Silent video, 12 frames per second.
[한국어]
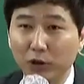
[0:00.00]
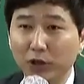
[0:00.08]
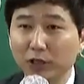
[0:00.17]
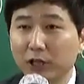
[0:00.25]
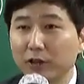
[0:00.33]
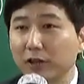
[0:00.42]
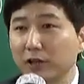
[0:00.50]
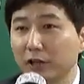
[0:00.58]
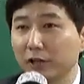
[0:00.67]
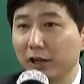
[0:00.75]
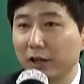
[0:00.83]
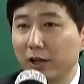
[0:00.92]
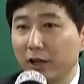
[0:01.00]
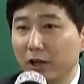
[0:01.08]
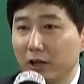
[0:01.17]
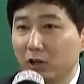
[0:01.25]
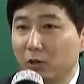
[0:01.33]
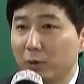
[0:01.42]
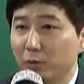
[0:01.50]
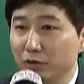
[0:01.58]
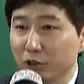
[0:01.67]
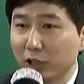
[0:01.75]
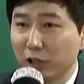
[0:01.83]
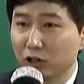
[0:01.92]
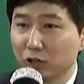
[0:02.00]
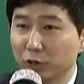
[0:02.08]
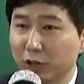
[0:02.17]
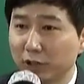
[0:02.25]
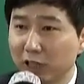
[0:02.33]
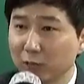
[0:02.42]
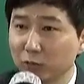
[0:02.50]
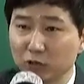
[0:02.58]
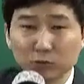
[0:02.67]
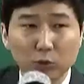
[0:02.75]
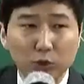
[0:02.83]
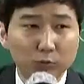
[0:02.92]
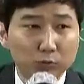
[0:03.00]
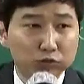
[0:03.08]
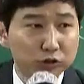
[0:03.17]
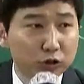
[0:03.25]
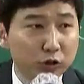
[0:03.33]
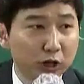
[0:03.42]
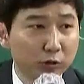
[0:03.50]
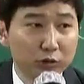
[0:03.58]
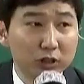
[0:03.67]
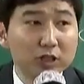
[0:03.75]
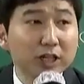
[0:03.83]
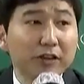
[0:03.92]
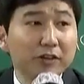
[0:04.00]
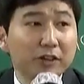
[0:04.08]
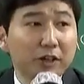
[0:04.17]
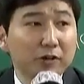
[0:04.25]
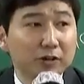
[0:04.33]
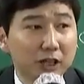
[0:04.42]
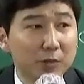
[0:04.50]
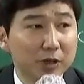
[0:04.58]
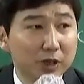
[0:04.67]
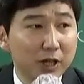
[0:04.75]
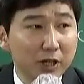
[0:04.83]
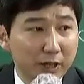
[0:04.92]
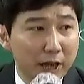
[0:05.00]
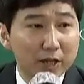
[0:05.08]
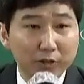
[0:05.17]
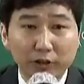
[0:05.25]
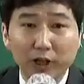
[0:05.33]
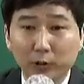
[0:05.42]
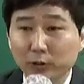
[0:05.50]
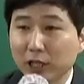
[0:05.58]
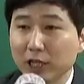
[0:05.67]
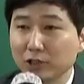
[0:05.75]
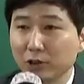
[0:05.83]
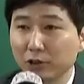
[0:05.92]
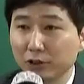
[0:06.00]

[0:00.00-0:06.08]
그러니까 제가 생각할 때 이것만 분다그래 가지고 뭐 대단히 무슨 뭐 부경화가 있고 이러지 않는데요. 그다음엔 개인 역량이 또 차이죠.